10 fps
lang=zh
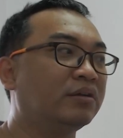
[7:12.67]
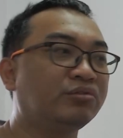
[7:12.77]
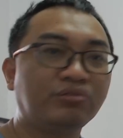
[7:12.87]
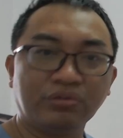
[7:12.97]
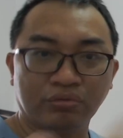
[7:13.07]

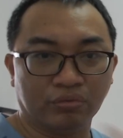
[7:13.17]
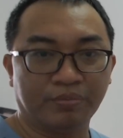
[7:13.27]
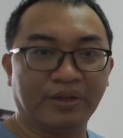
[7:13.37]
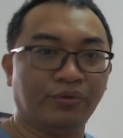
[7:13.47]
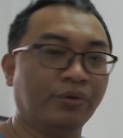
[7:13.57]
续土都
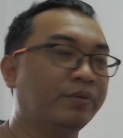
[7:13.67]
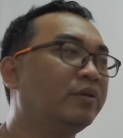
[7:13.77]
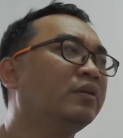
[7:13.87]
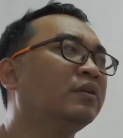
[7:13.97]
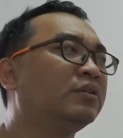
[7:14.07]
没有用，
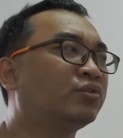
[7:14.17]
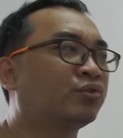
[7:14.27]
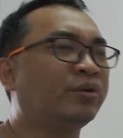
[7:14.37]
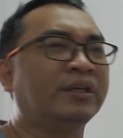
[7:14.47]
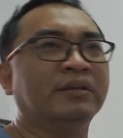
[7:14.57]

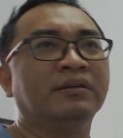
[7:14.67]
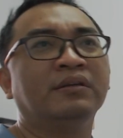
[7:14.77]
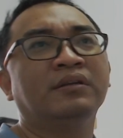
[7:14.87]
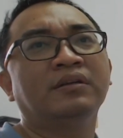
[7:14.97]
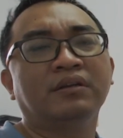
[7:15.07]
所以
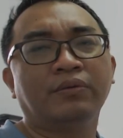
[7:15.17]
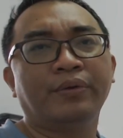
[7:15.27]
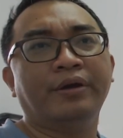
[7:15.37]
各位啊，